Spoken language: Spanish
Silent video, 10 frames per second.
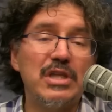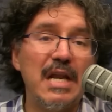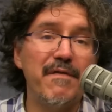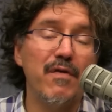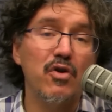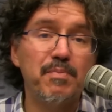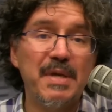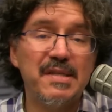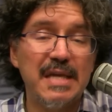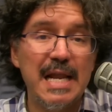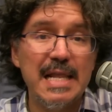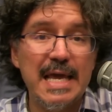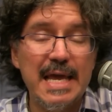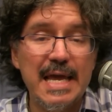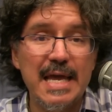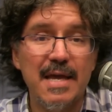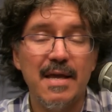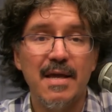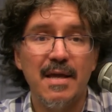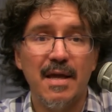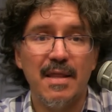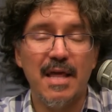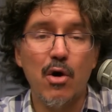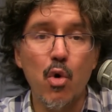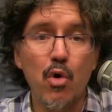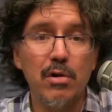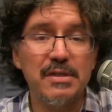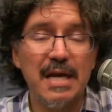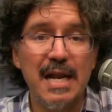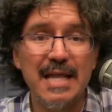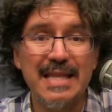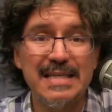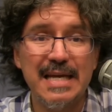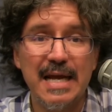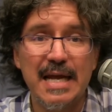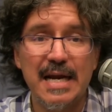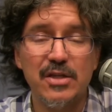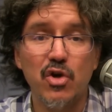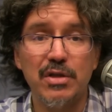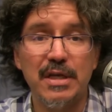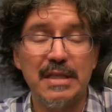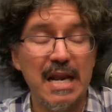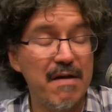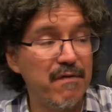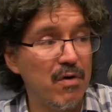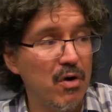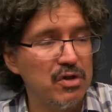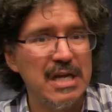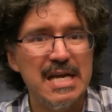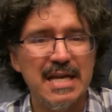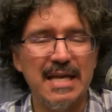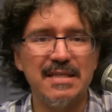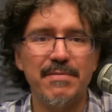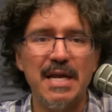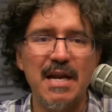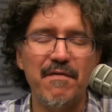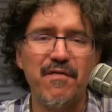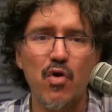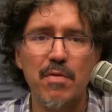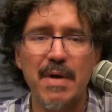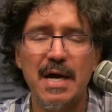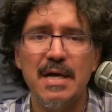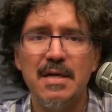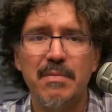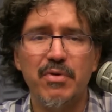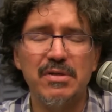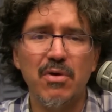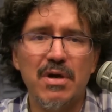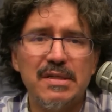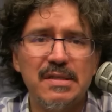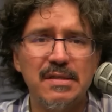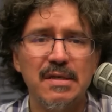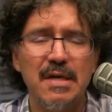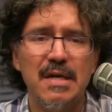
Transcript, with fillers: teléfonos Pixel de de Google, será la tercera generación de teléfonos que si bien la forma pues no es